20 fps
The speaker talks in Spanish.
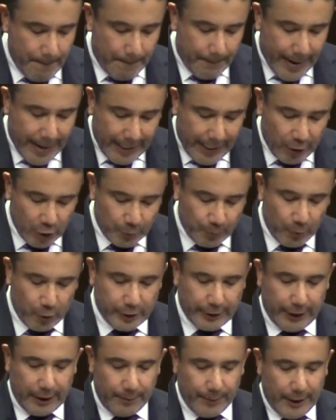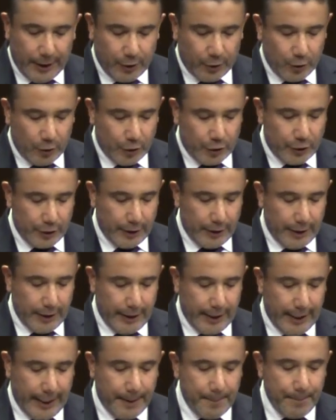para los procedimientos
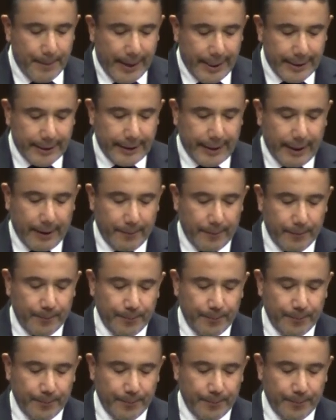en venta.